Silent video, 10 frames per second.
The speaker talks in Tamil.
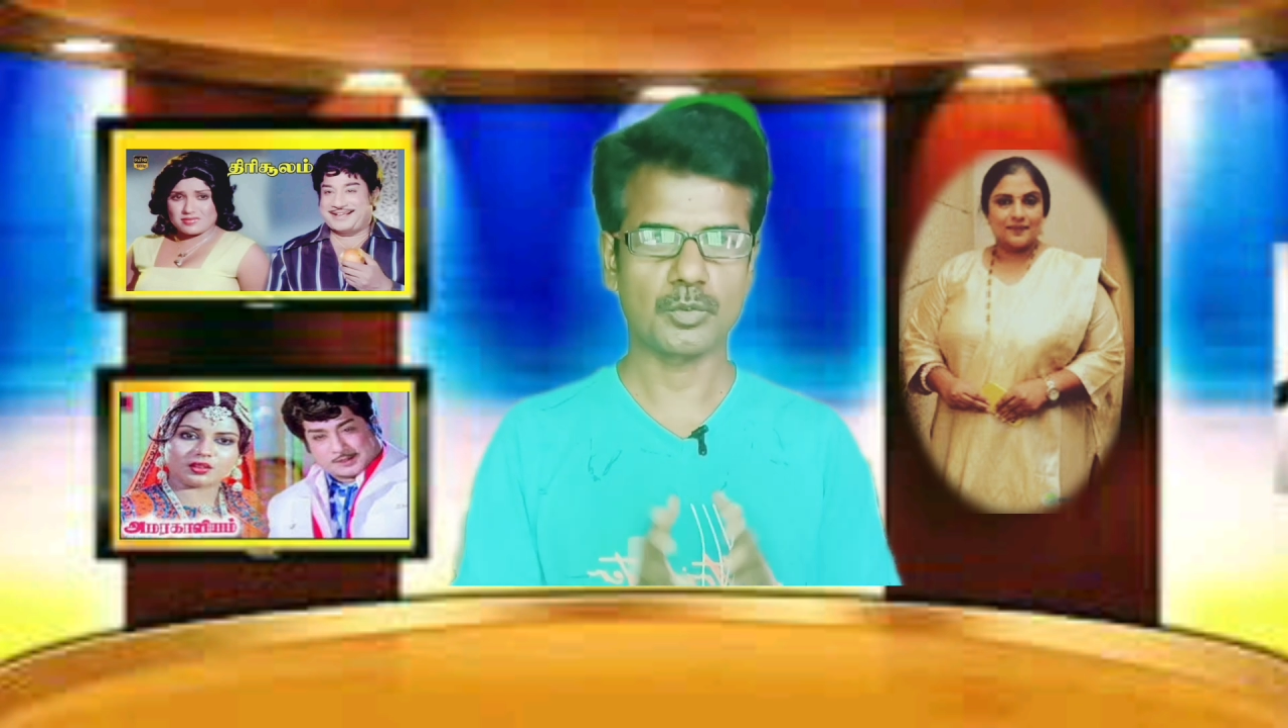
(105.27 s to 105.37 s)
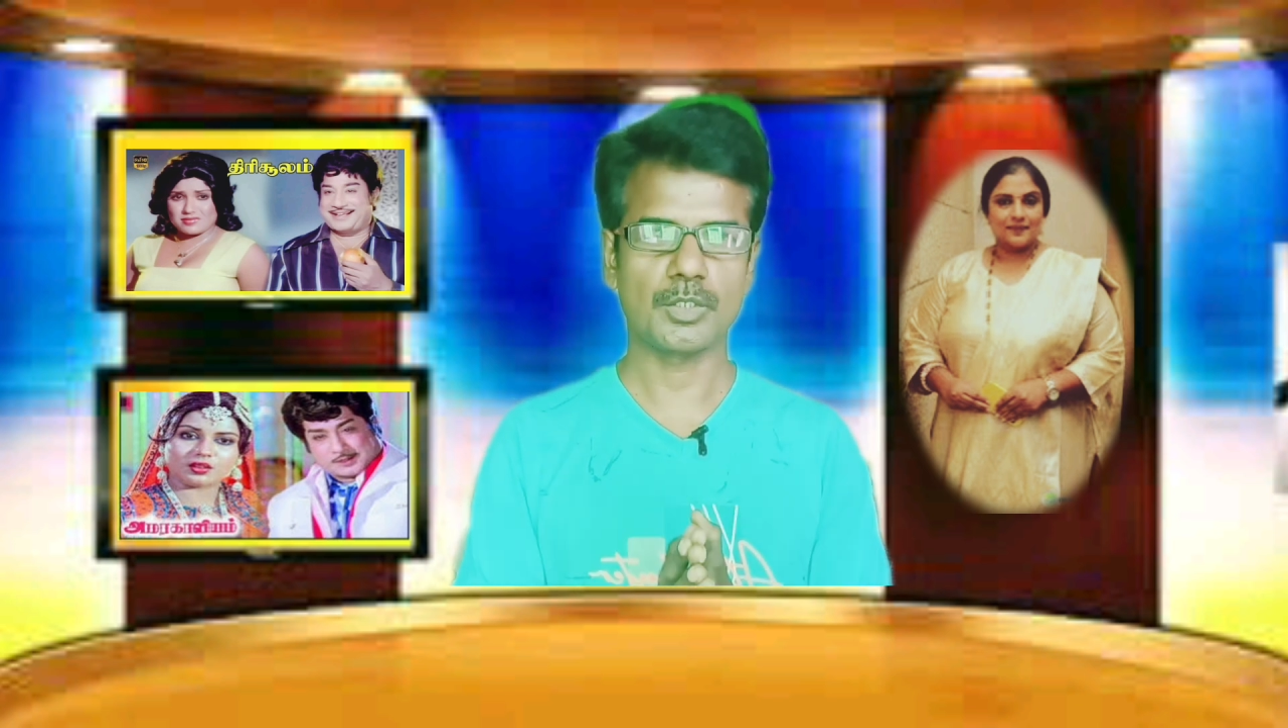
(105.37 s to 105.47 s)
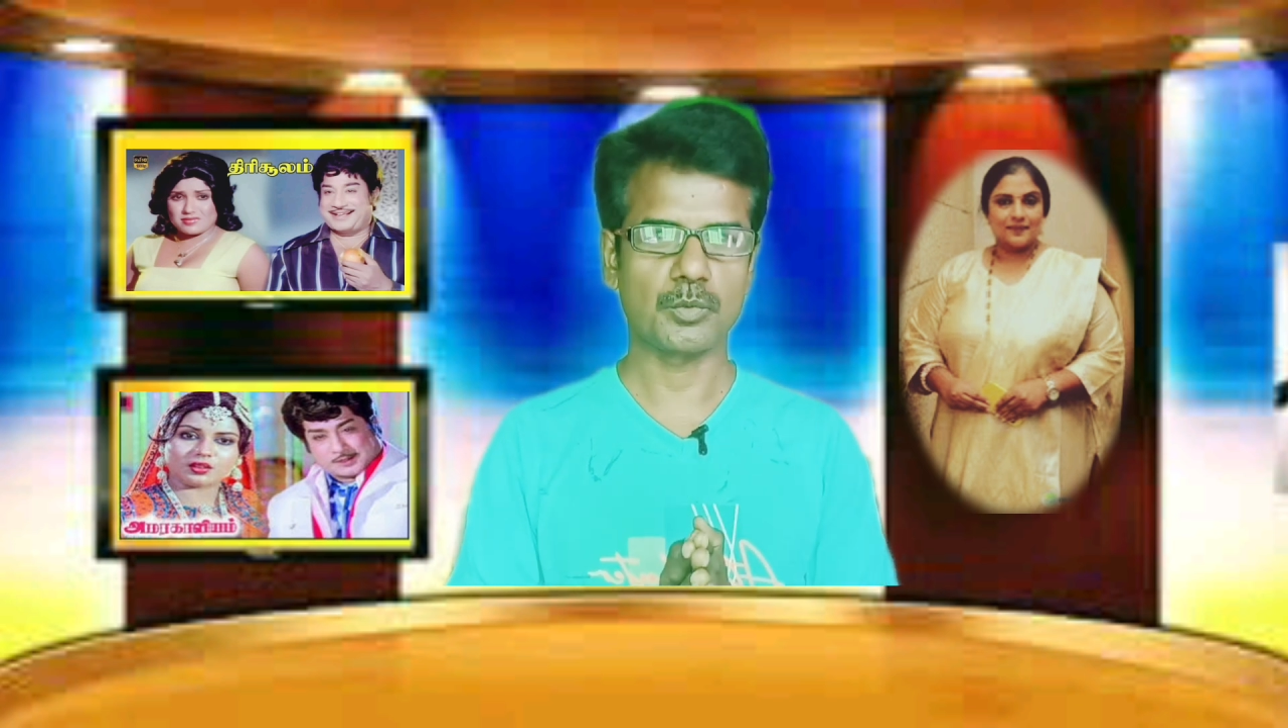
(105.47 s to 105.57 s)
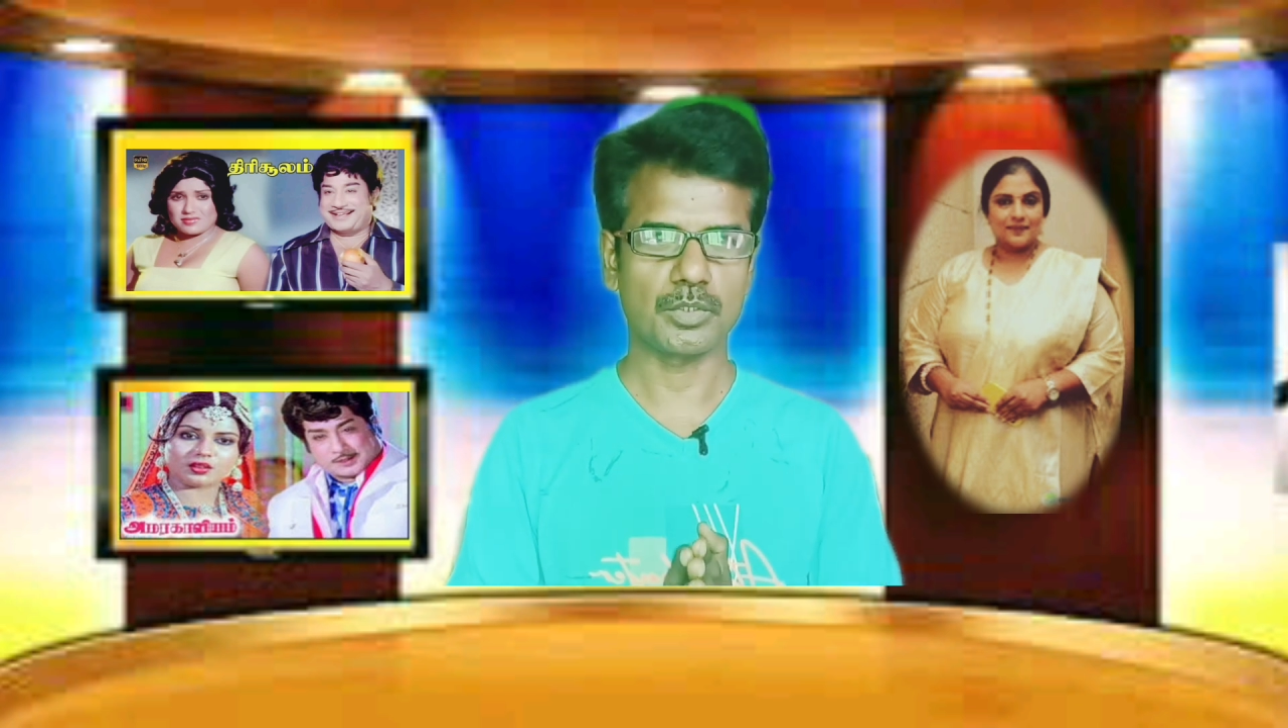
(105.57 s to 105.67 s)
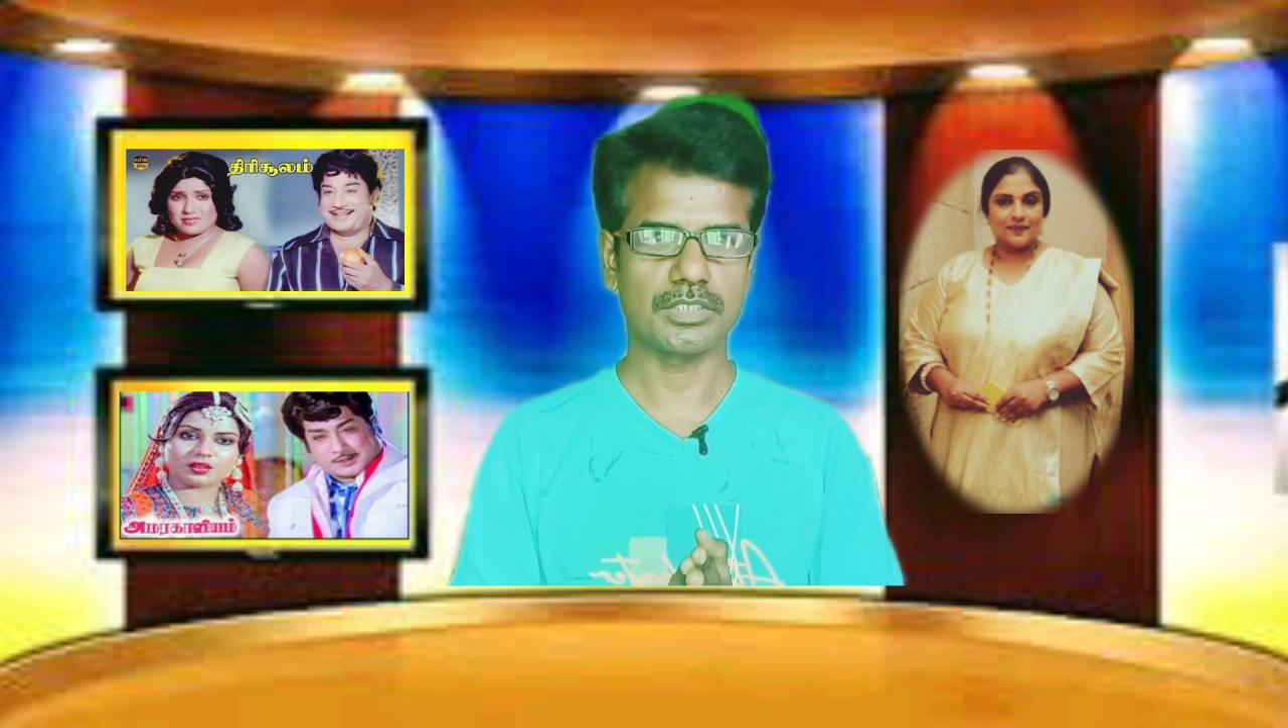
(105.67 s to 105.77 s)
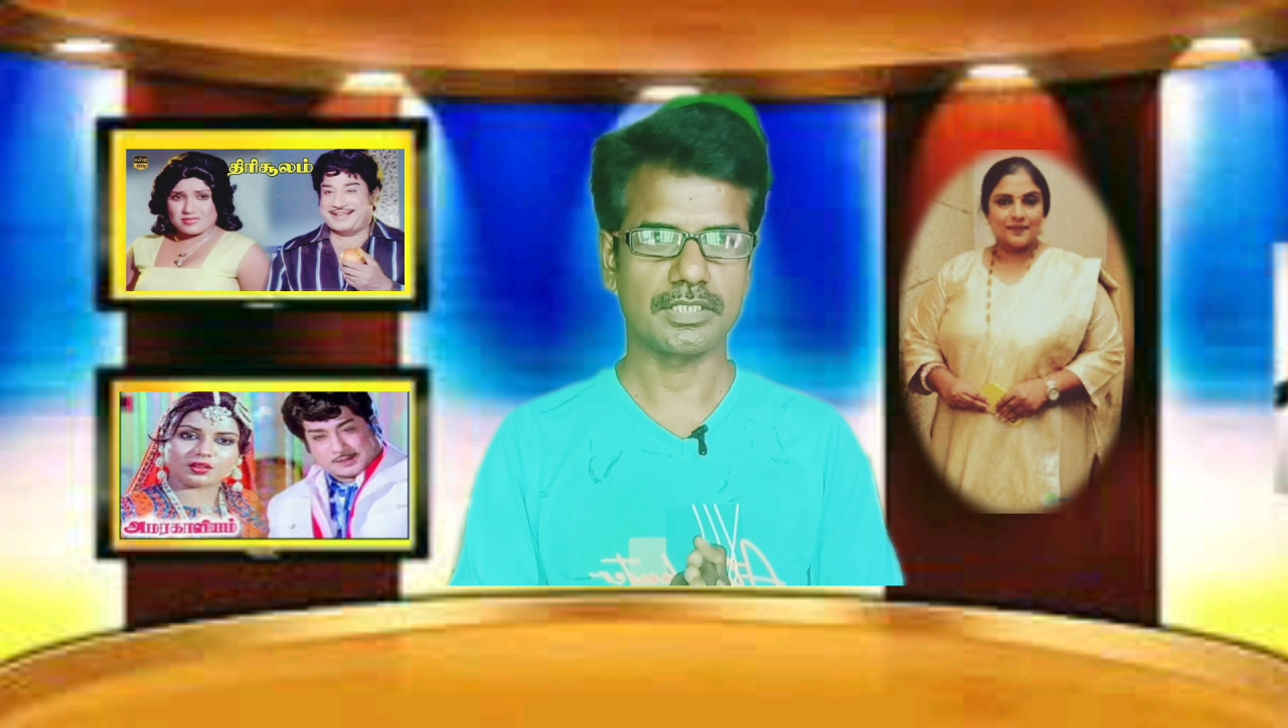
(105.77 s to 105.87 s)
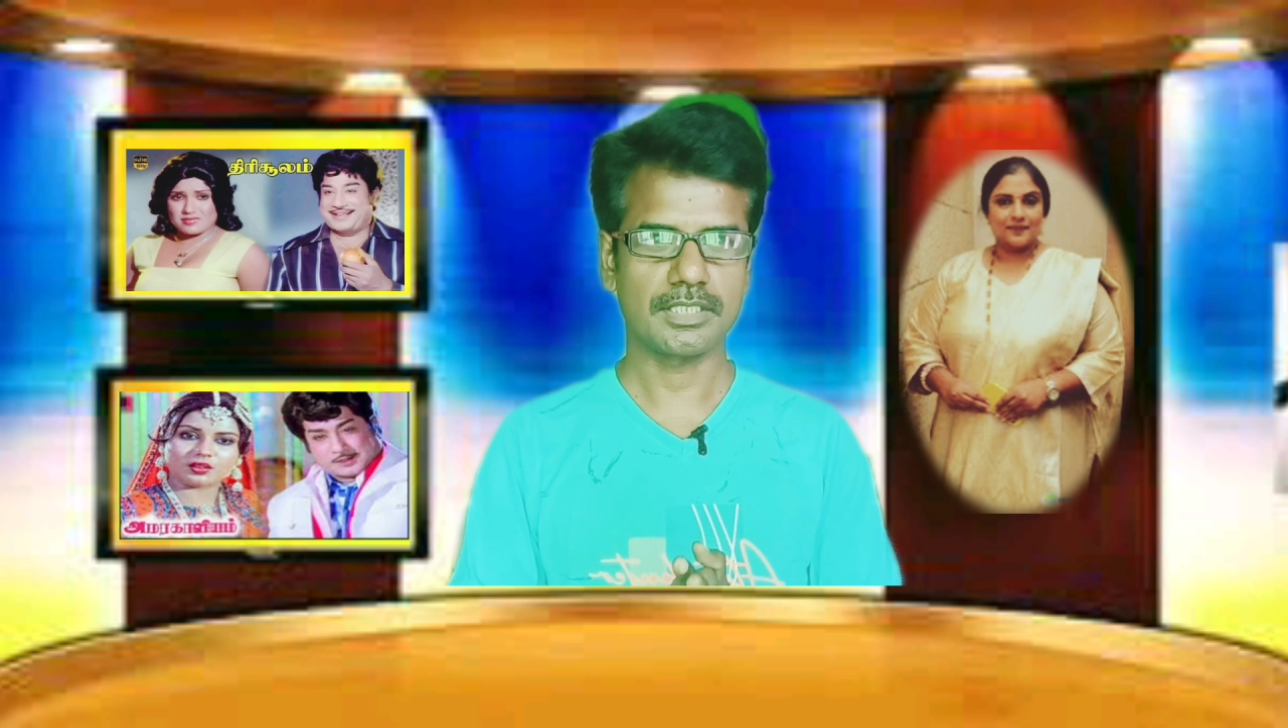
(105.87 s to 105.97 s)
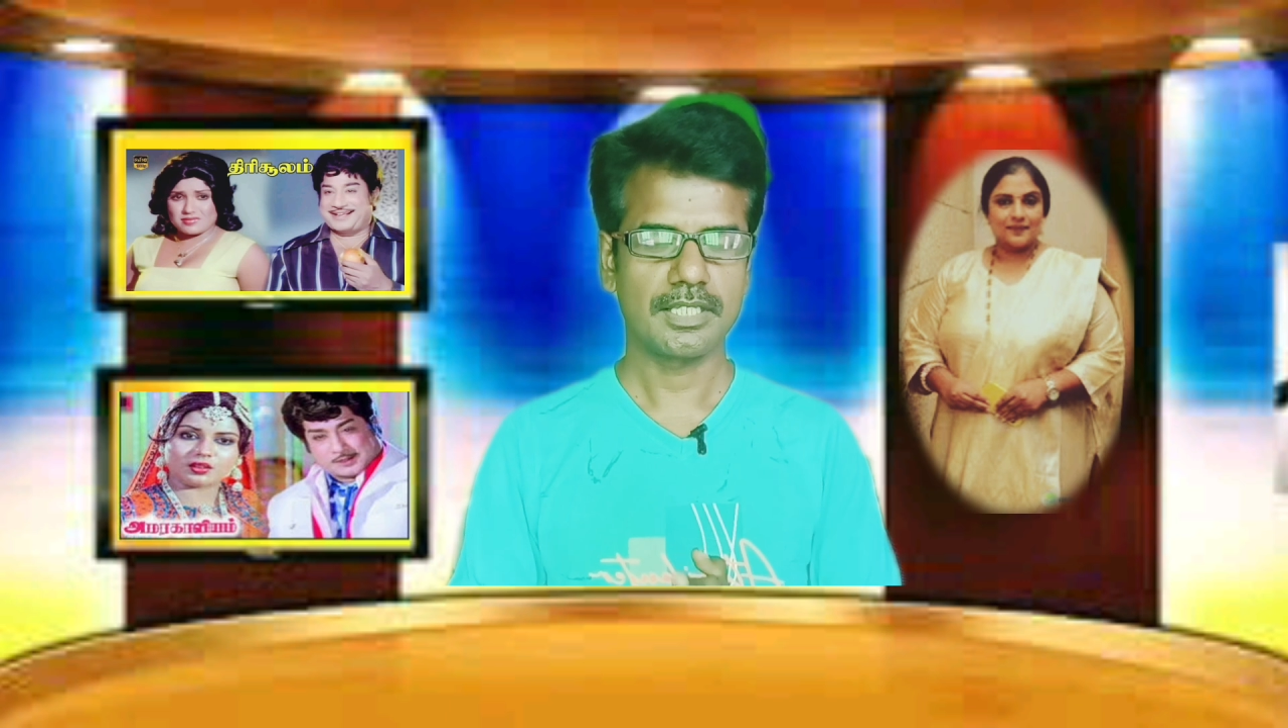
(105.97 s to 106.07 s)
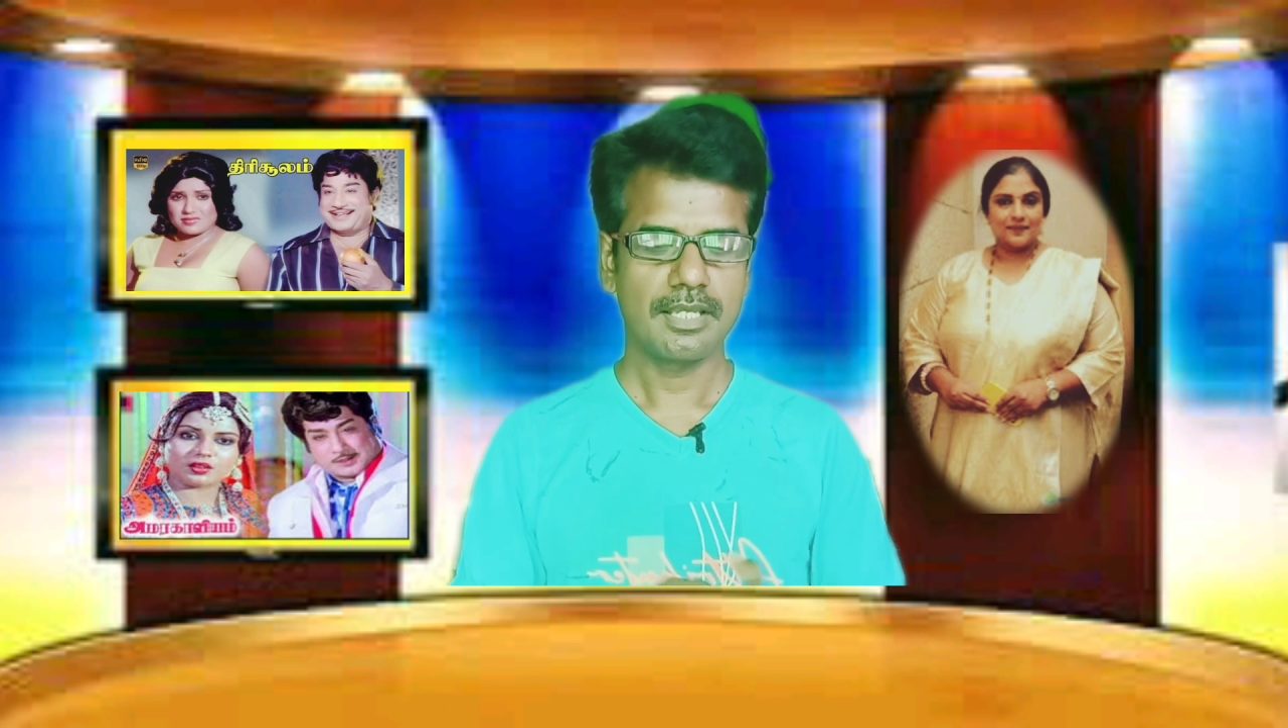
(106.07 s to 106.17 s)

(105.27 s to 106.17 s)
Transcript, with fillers: சொல்லி கொடுத்து